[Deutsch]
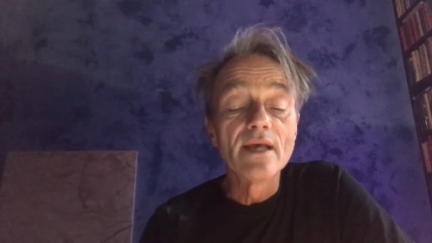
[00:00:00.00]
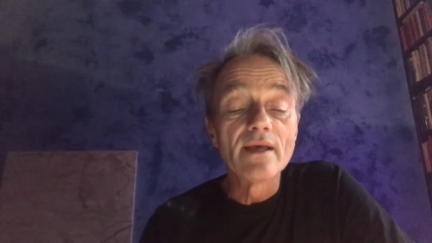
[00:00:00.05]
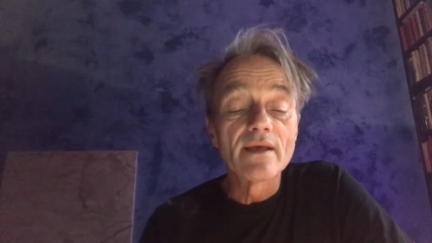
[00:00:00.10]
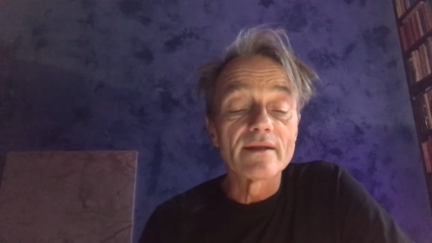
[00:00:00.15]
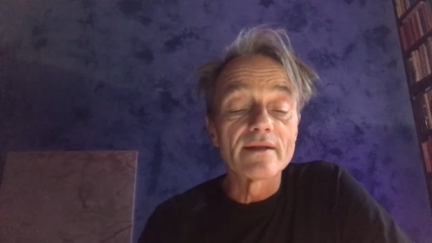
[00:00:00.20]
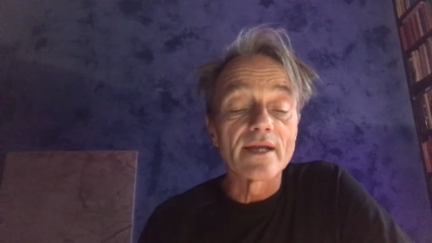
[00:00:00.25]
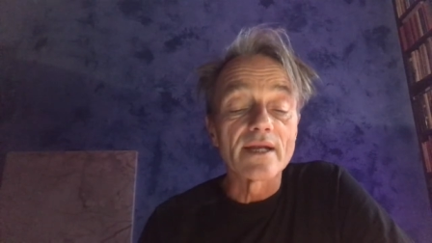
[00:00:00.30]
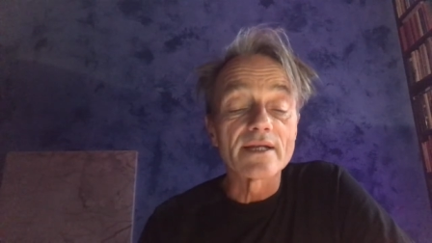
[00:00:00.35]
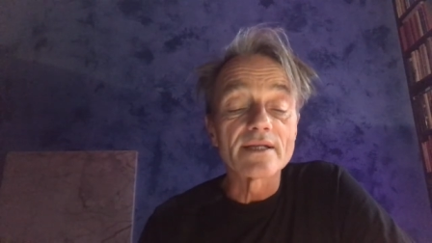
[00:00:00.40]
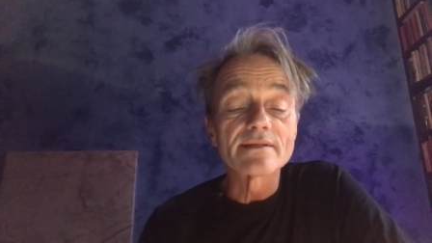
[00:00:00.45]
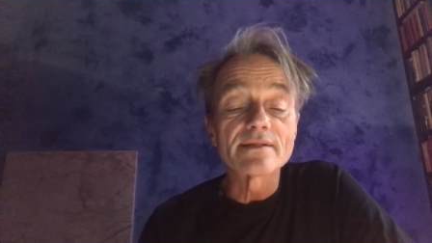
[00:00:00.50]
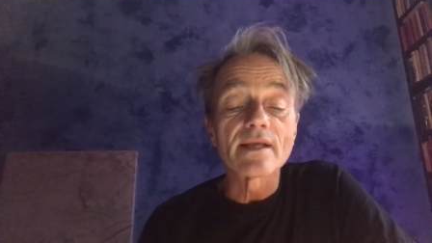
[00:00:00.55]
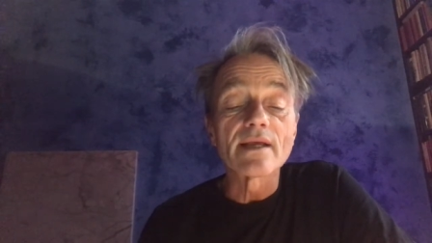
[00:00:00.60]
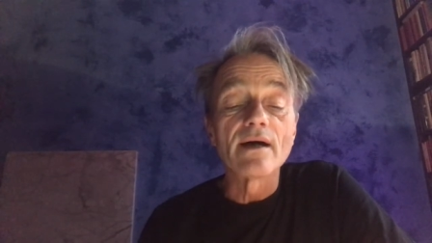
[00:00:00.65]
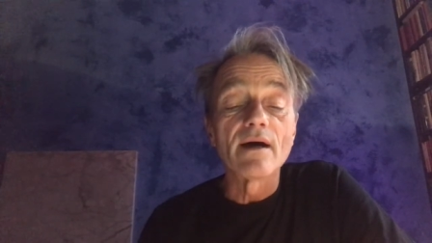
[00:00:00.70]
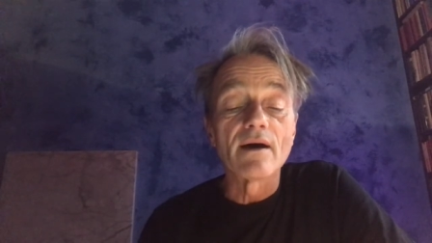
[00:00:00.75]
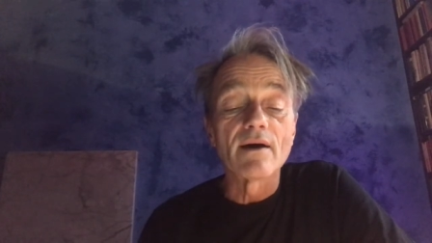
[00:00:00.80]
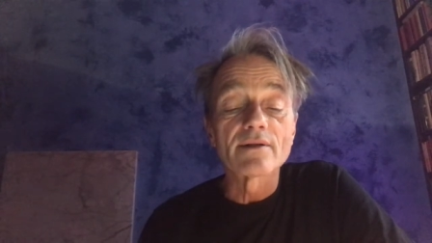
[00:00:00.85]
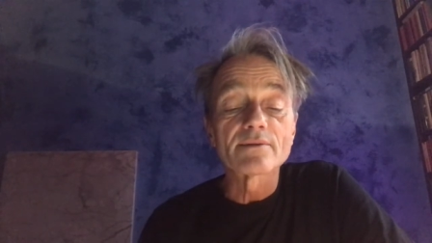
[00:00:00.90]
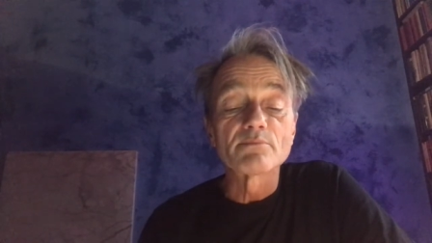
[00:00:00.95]
in eine
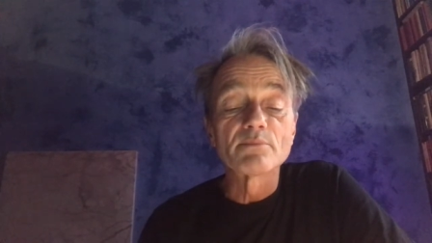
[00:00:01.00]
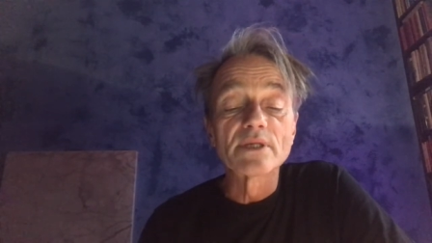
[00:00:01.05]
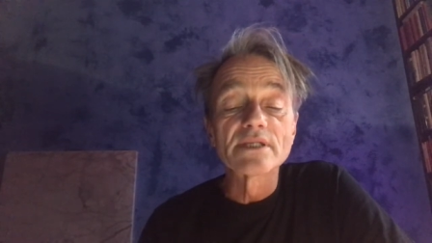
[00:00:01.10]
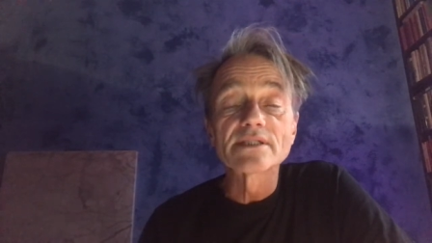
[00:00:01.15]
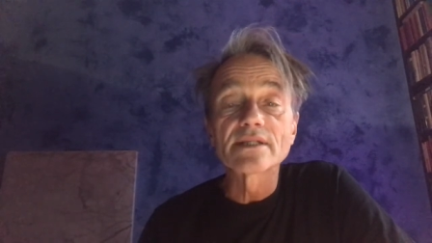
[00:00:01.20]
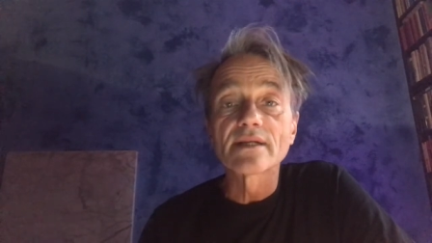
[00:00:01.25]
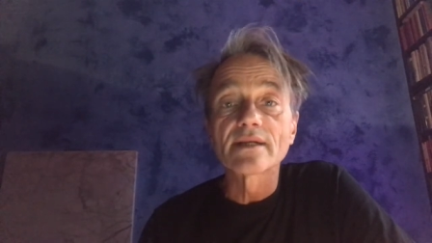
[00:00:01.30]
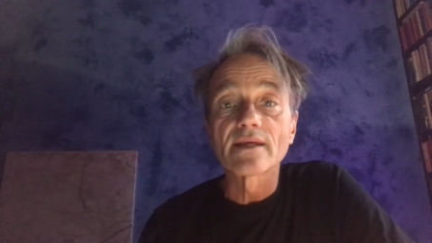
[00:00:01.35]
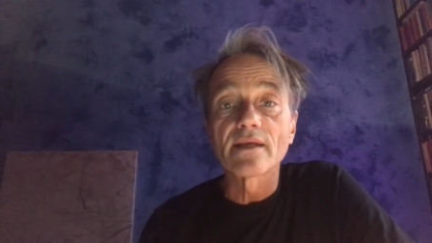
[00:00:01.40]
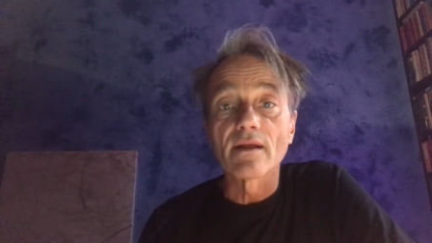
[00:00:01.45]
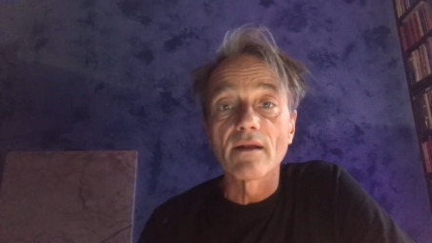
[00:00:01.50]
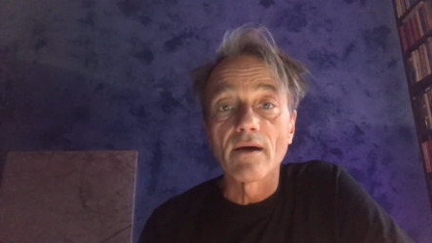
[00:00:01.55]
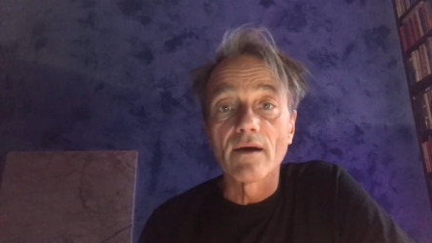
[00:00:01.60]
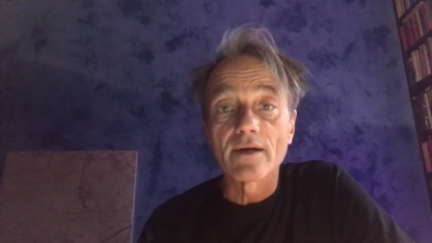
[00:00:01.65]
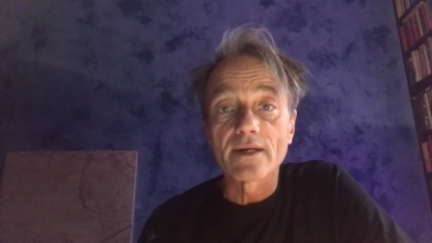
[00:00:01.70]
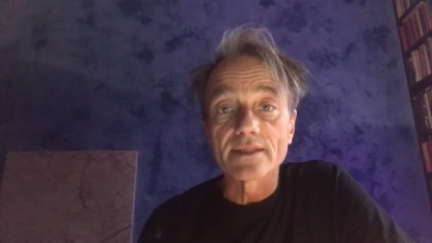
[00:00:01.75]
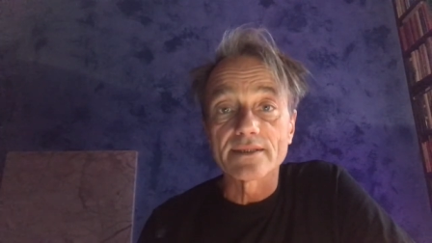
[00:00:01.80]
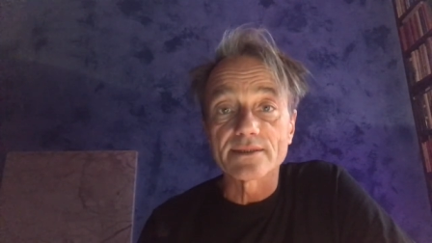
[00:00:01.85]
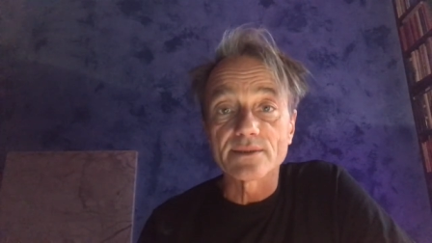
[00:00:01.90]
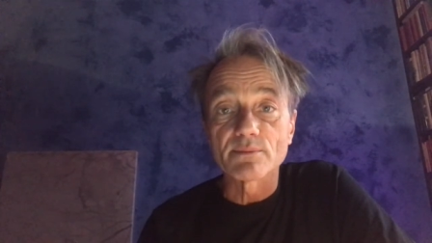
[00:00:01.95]
derart missliche
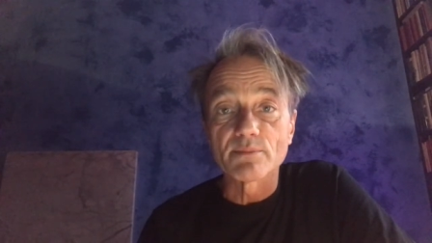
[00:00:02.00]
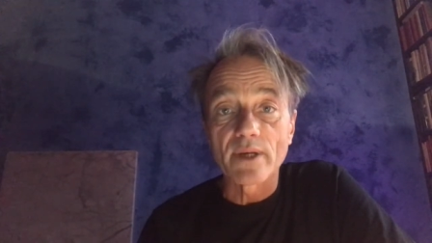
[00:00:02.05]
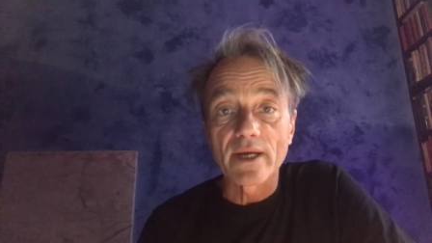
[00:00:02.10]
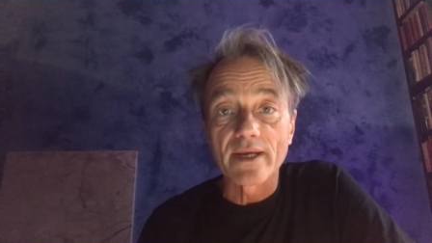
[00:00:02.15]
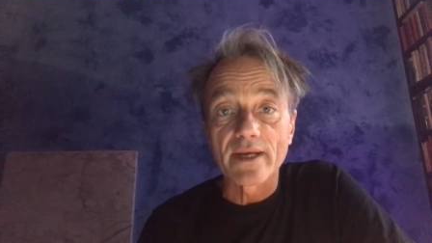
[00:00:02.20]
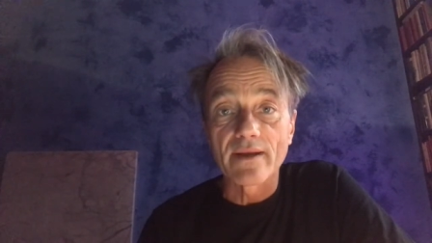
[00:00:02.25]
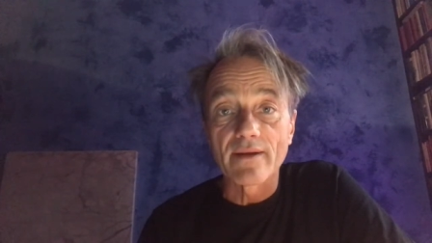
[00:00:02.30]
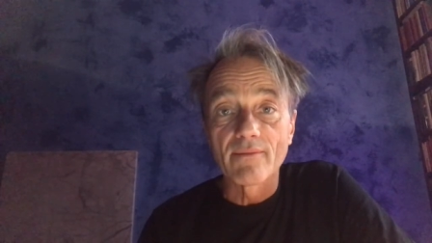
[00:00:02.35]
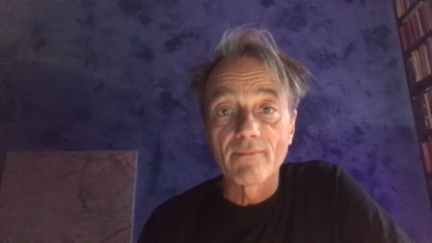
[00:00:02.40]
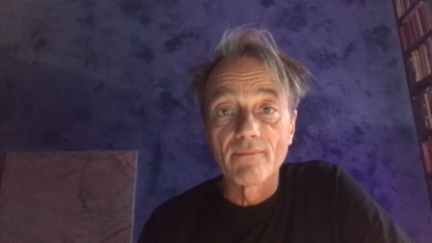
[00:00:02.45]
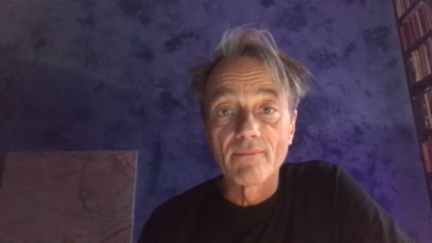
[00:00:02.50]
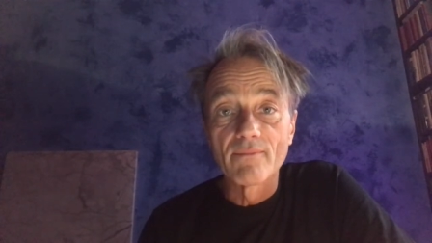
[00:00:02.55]
Lage zu bringen.